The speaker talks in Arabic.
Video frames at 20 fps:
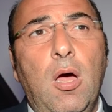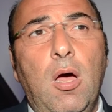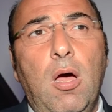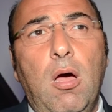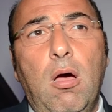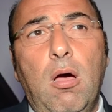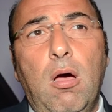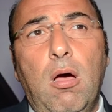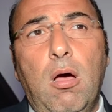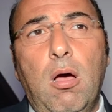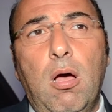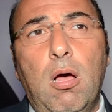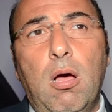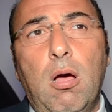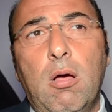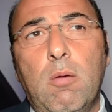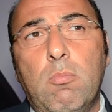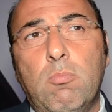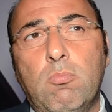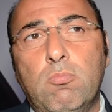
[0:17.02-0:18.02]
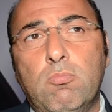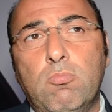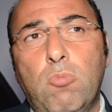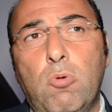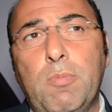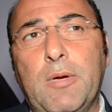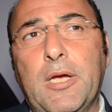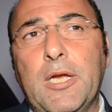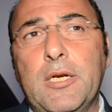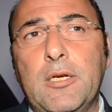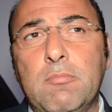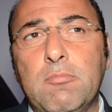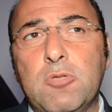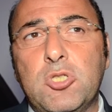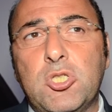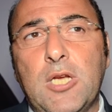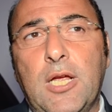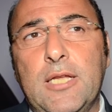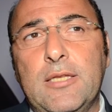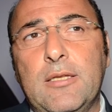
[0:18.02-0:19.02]
آه، ممكن
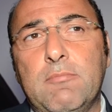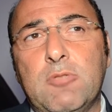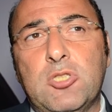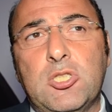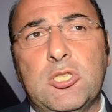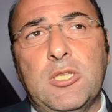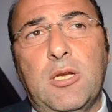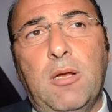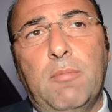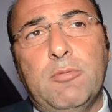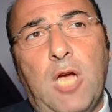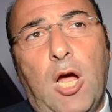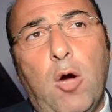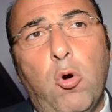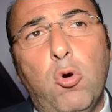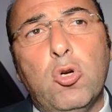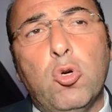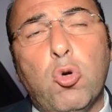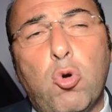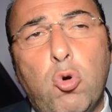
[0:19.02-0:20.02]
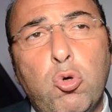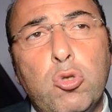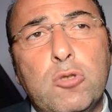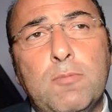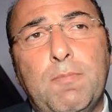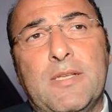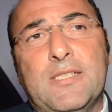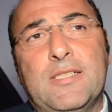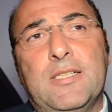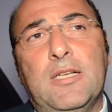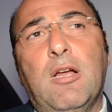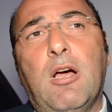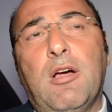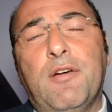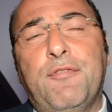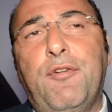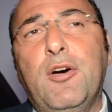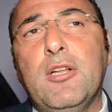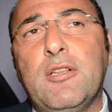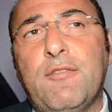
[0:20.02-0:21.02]
مش قادر مش مش هقول ركود بس
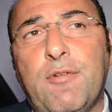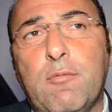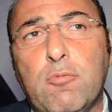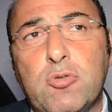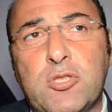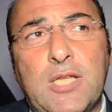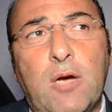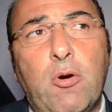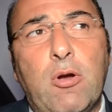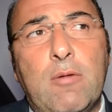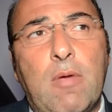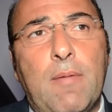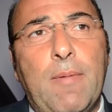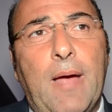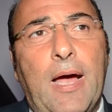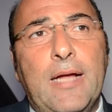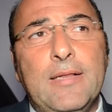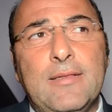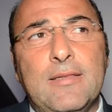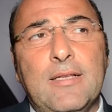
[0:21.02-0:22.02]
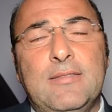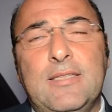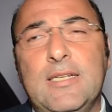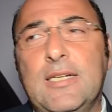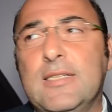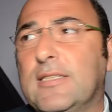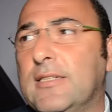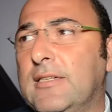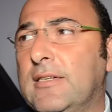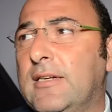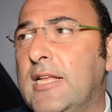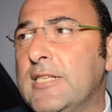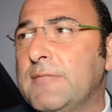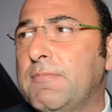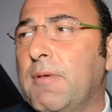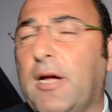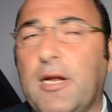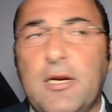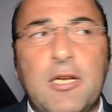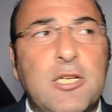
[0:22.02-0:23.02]
انخفاض في مستوى المبيعات نتيجه ان
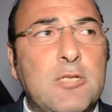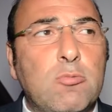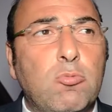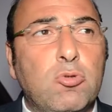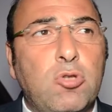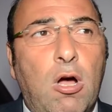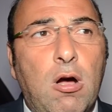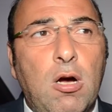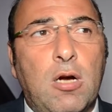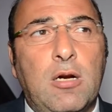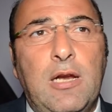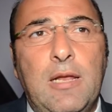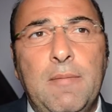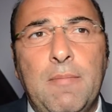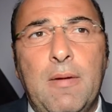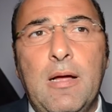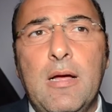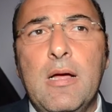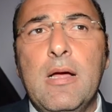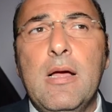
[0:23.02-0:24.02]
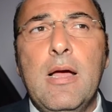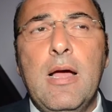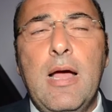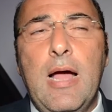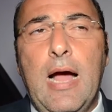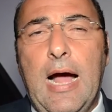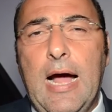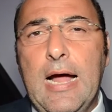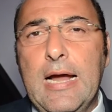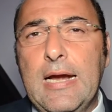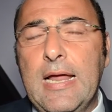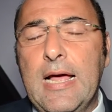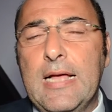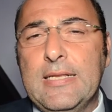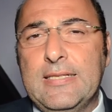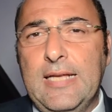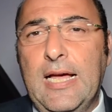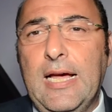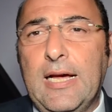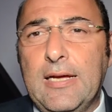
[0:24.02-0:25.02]
الناس ما كانتش متاقلمه على
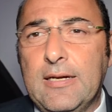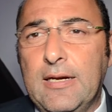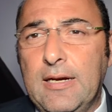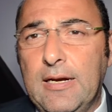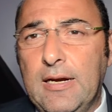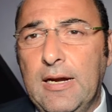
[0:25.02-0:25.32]
سعر